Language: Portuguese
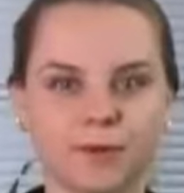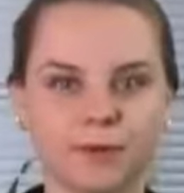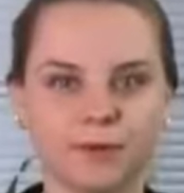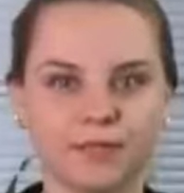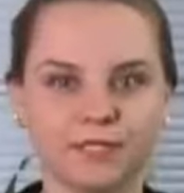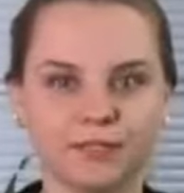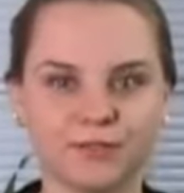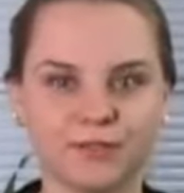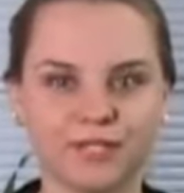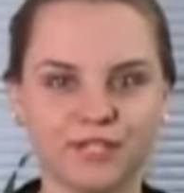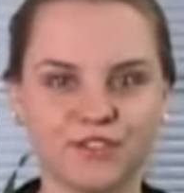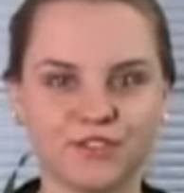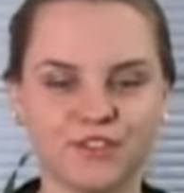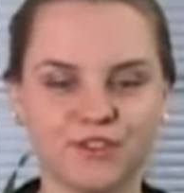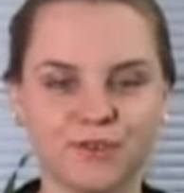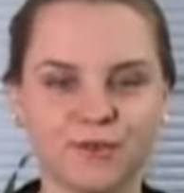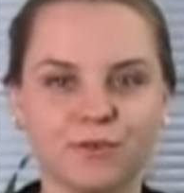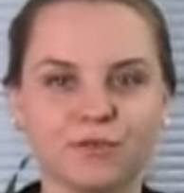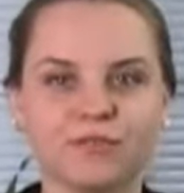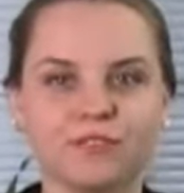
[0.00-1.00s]
Boa
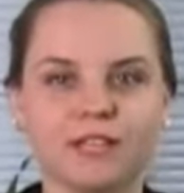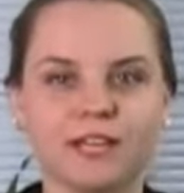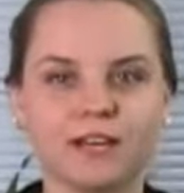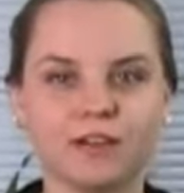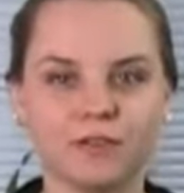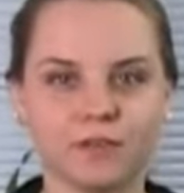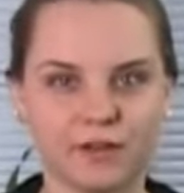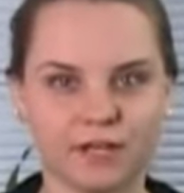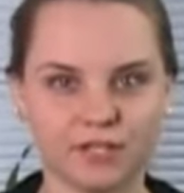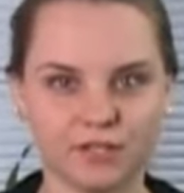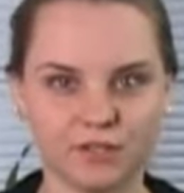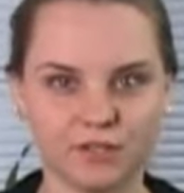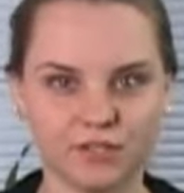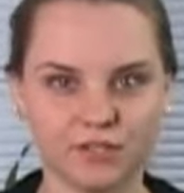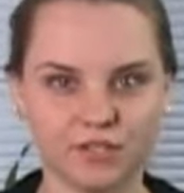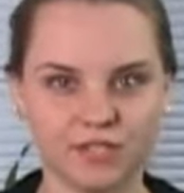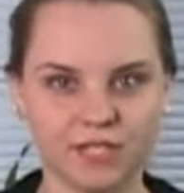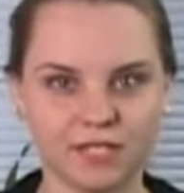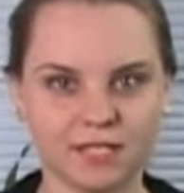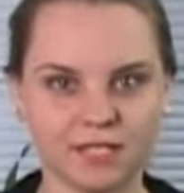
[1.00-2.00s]
noite. Confira agora as
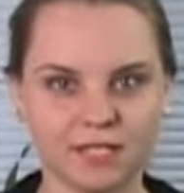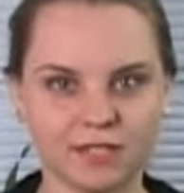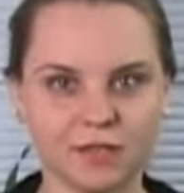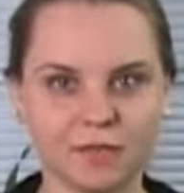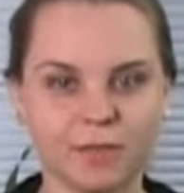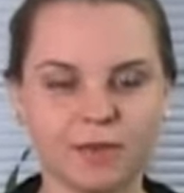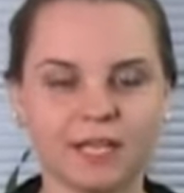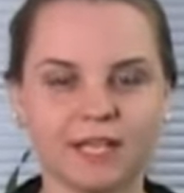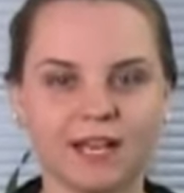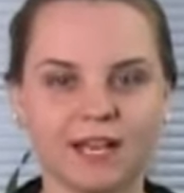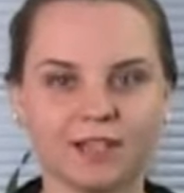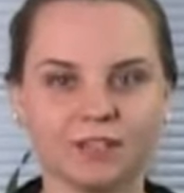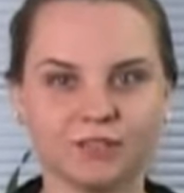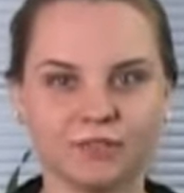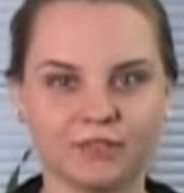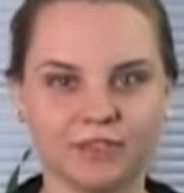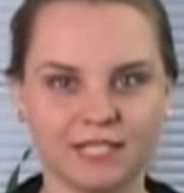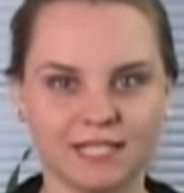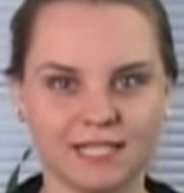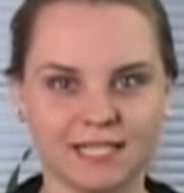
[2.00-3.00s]
notícias do mercado
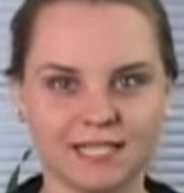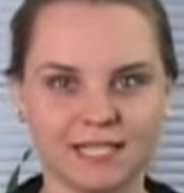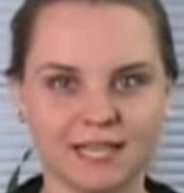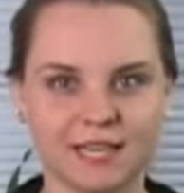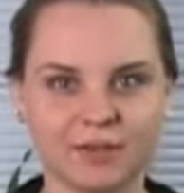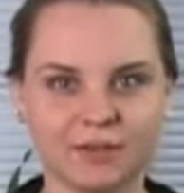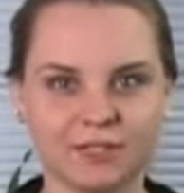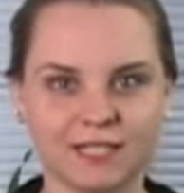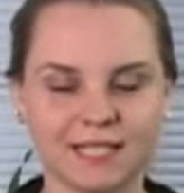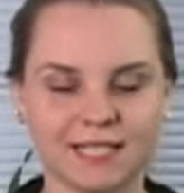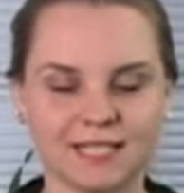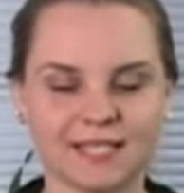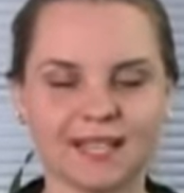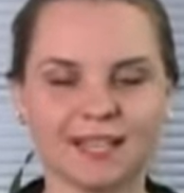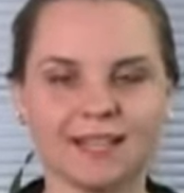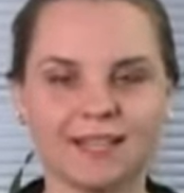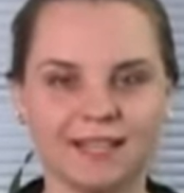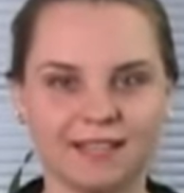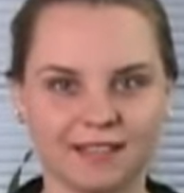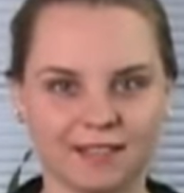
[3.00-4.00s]
financeiro desta
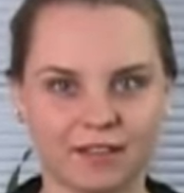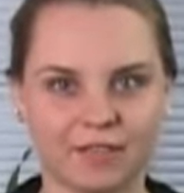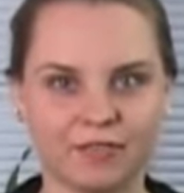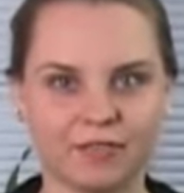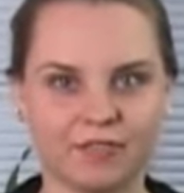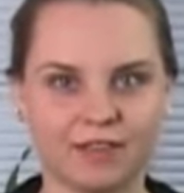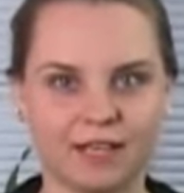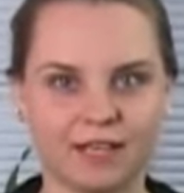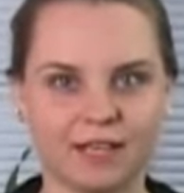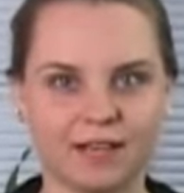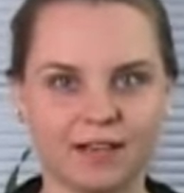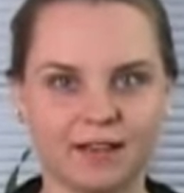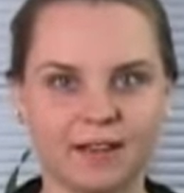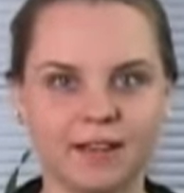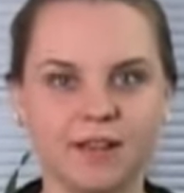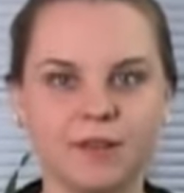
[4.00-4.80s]
quinta-feira.